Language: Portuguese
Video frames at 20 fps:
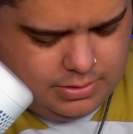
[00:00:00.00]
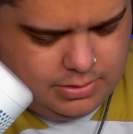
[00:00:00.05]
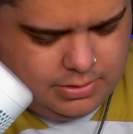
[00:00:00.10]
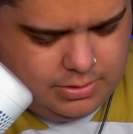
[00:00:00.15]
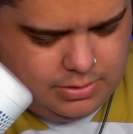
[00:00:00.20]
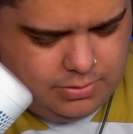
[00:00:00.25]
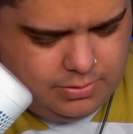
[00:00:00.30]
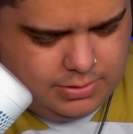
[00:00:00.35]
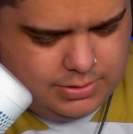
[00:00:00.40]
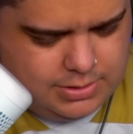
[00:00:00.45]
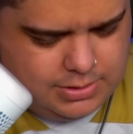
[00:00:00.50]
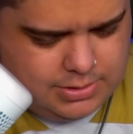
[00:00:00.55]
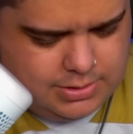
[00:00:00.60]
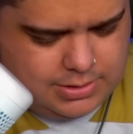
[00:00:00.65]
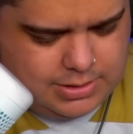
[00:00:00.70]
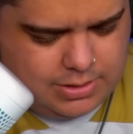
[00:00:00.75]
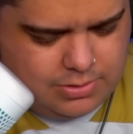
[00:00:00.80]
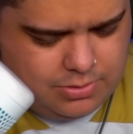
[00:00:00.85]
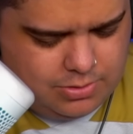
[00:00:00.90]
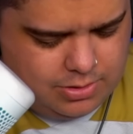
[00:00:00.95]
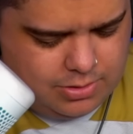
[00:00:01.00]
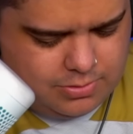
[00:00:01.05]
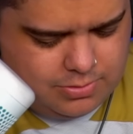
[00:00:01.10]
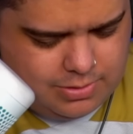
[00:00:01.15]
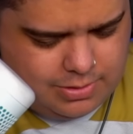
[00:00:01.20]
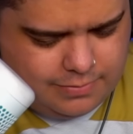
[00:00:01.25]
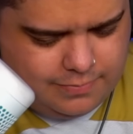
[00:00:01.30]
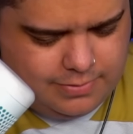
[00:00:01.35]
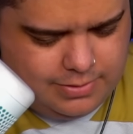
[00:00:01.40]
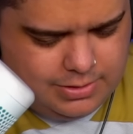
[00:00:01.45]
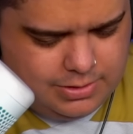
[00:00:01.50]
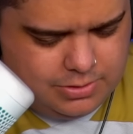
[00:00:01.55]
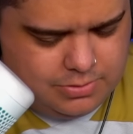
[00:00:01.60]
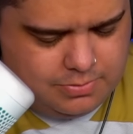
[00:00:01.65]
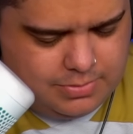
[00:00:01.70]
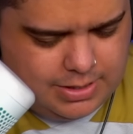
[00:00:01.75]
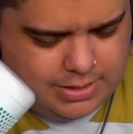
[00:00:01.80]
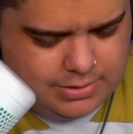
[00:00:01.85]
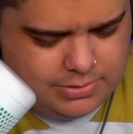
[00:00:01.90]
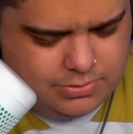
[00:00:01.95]
Então a gente já coloca o Cavaleiro
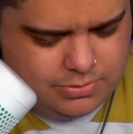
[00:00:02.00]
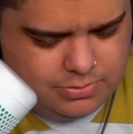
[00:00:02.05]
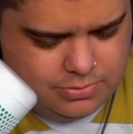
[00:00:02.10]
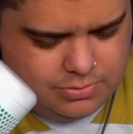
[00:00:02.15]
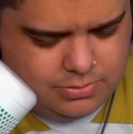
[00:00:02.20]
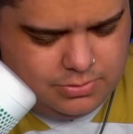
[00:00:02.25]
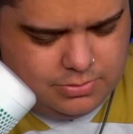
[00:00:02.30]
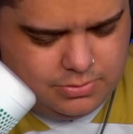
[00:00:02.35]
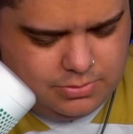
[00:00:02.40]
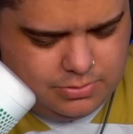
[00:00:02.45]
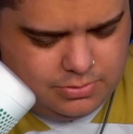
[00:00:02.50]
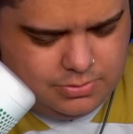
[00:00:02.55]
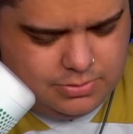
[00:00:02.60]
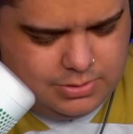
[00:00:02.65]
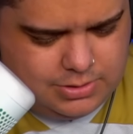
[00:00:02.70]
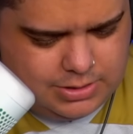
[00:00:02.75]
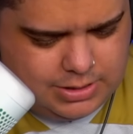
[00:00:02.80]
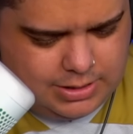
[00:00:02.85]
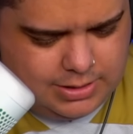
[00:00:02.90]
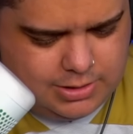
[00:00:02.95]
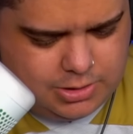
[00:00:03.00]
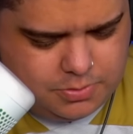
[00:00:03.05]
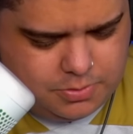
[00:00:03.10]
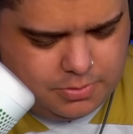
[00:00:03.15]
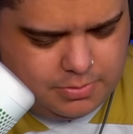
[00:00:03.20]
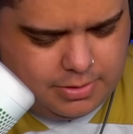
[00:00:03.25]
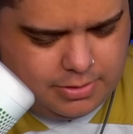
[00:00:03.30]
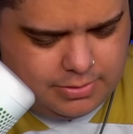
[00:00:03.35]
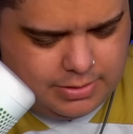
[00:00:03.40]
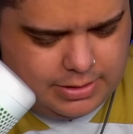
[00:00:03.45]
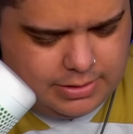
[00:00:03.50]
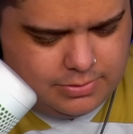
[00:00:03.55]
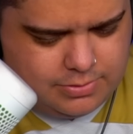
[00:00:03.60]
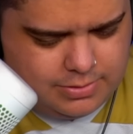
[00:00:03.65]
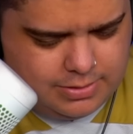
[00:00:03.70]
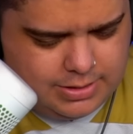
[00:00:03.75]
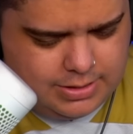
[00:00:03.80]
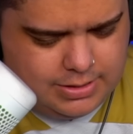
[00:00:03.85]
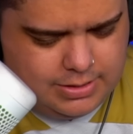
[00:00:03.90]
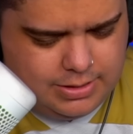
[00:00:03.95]
mais o, os esqueletos pro Mago Elétrico
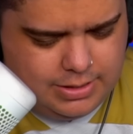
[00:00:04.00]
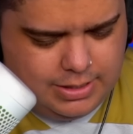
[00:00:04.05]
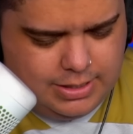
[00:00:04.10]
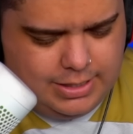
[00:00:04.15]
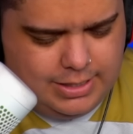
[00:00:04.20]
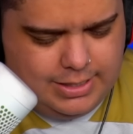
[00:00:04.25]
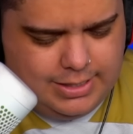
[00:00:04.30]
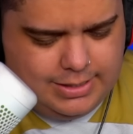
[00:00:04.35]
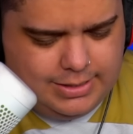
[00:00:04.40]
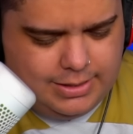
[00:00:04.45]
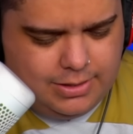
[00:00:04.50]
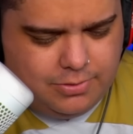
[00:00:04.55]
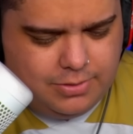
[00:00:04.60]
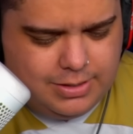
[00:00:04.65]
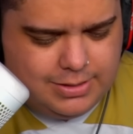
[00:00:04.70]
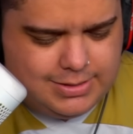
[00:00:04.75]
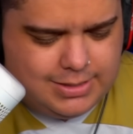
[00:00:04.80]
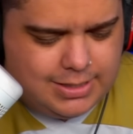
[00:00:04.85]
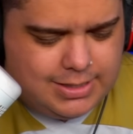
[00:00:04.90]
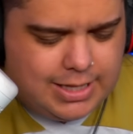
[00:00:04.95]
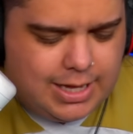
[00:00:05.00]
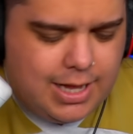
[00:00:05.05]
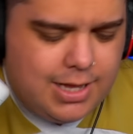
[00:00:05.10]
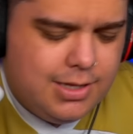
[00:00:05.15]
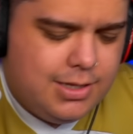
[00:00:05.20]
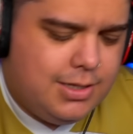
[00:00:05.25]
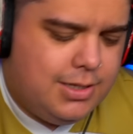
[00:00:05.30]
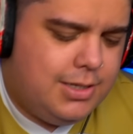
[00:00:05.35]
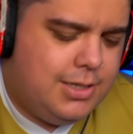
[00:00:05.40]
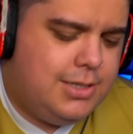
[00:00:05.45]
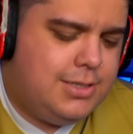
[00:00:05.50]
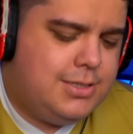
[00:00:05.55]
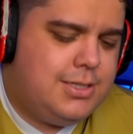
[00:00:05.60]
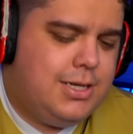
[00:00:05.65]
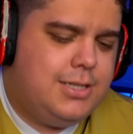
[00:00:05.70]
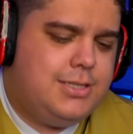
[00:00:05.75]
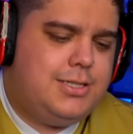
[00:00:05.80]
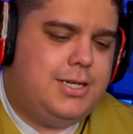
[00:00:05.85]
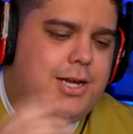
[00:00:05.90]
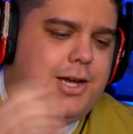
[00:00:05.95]
dele não resetar. E
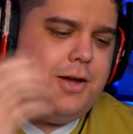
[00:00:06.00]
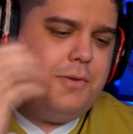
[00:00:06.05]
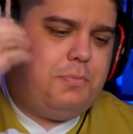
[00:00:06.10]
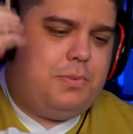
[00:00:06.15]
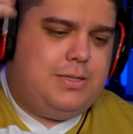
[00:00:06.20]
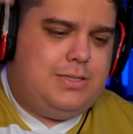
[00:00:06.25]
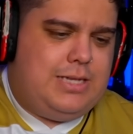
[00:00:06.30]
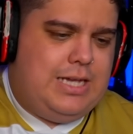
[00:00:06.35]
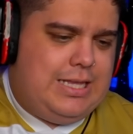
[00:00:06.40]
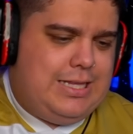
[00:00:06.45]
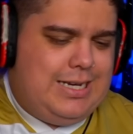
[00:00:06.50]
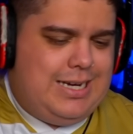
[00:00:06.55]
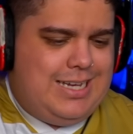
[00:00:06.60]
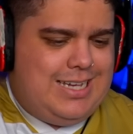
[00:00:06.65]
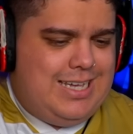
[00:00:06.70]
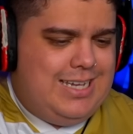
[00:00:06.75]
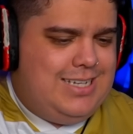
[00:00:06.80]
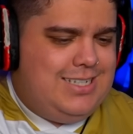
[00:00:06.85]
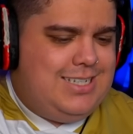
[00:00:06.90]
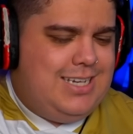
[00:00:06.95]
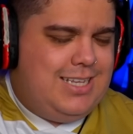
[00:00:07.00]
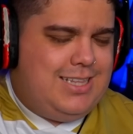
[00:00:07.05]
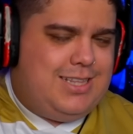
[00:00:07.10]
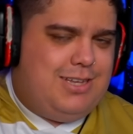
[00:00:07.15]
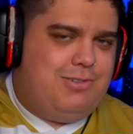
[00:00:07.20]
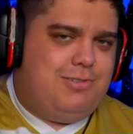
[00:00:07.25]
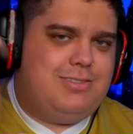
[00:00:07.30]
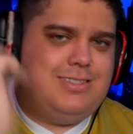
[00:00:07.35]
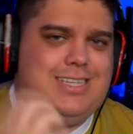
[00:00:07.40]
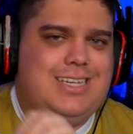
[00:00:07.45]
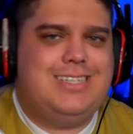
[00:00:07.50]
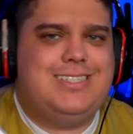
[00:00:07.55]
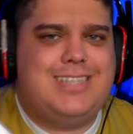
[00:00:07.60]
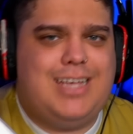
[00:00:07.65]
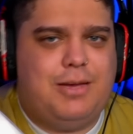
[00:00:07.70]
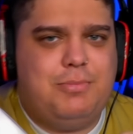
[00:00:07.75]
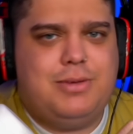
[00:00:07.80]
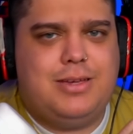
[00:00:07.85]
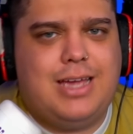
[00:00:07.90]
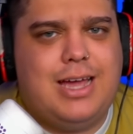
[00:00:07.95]
GG, rapaziada, naquele jeitão que vocês
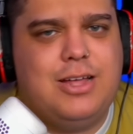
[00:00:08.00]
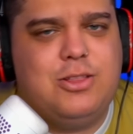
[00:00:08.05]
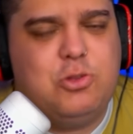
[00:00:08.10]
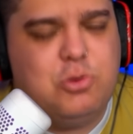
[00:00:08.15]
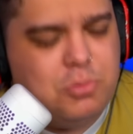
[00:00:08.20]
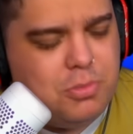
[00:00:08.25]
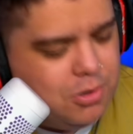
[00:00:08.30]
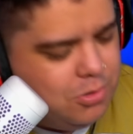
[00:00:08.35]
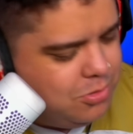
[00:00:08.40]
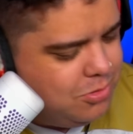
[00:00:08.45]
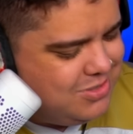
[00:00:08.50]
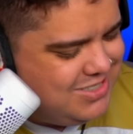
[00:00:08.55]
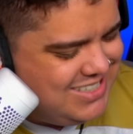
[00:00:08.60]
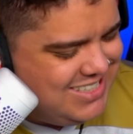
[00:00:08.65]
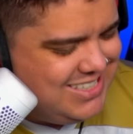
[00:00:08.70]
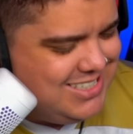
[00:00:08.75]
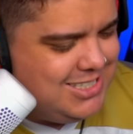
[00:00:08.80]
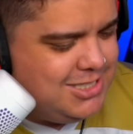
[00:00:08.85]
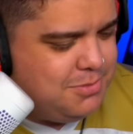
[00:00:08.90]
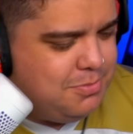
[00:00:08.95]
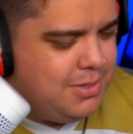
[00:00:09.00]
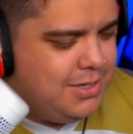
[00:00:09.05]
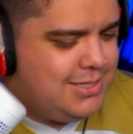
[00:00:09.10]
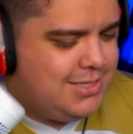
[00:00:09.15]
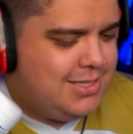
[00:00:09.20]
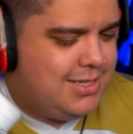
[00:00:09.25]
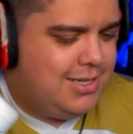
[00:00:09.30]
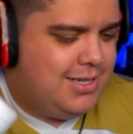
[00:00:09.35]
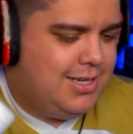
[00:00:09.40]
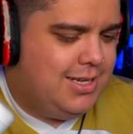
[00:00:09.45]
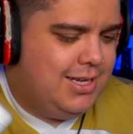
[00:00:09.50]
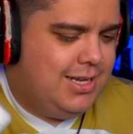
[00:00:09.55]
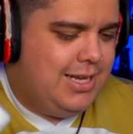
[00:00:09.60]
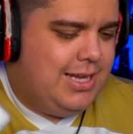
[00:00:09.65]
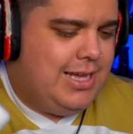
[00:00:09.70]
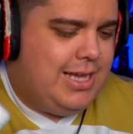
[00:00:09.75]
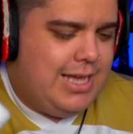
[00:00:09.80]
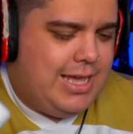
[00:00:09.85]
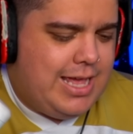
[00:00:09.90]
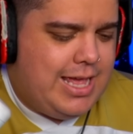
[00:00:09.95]
sabem que Artubão de X-Besta
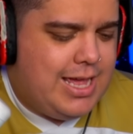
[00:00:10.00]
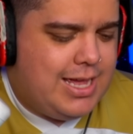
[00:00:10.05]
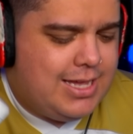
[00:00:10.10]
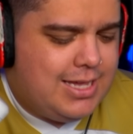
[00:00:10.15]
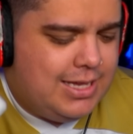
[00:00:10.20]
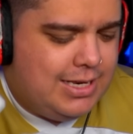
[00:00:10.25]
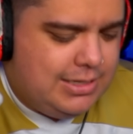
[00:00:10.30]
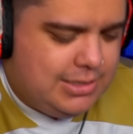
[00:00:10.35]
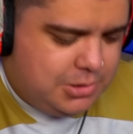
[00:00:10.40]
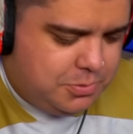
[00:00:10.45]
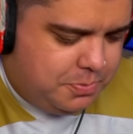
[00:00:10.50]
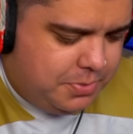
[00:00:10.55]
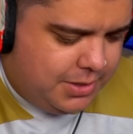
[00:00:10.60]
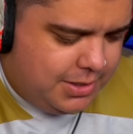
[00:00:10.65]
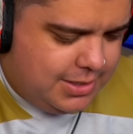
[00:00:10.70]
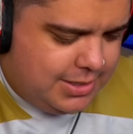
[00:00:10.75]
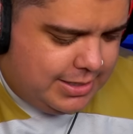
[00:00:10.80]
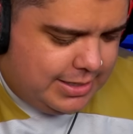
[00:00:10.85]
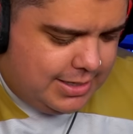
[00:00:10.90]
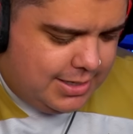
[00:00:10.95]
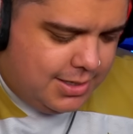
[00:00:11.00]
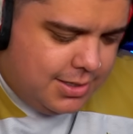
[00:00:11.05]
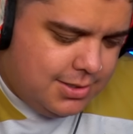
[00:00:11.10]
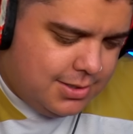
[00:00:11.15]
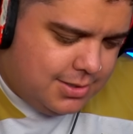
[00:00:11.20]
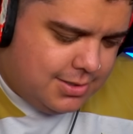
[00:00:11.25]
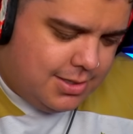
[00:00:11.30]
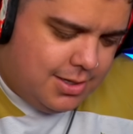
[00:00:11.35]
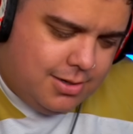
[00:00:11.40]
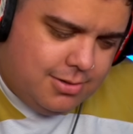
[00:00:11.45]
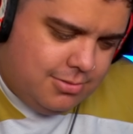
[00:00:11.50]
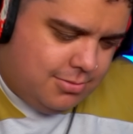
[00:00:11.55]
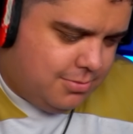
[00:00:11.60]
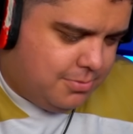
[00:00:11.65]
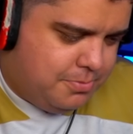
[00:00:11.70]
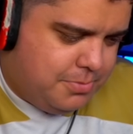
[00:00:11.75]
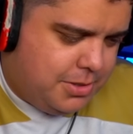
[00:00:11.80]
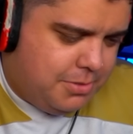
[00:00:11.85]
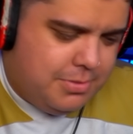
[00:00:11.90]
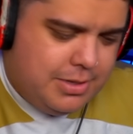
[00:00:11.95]
é aquele spike né? Então,
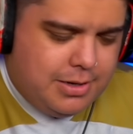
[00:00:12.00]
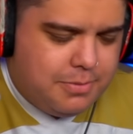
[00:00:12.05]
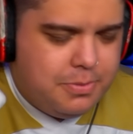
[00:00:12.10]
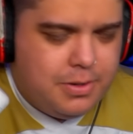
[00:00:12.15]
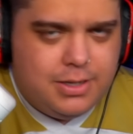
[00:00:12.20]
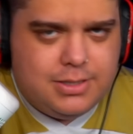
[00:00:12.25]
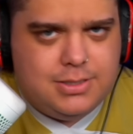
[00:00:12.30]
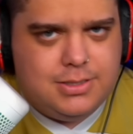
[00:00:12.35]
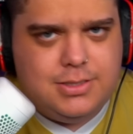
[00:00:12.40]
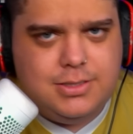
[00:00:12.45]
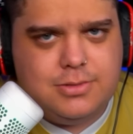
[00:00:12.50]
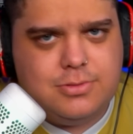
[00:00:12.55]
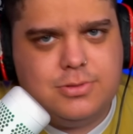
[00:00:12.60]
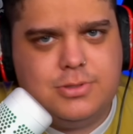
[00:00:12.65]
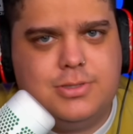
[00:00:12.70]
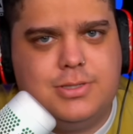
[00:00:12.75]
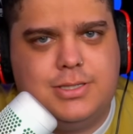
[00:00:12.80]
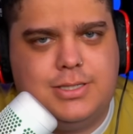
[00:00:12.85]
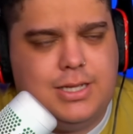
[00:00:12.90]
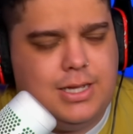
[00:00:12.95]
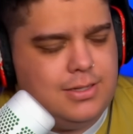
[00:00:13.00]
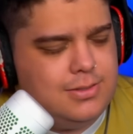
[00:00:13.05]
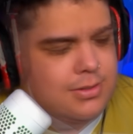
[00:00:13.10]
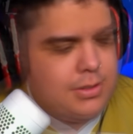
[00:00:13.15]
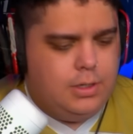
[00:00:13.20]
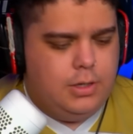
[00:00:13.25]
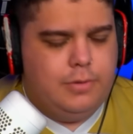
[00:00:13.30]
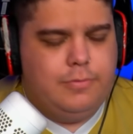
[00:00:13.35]
primeira partidinha com sucesso.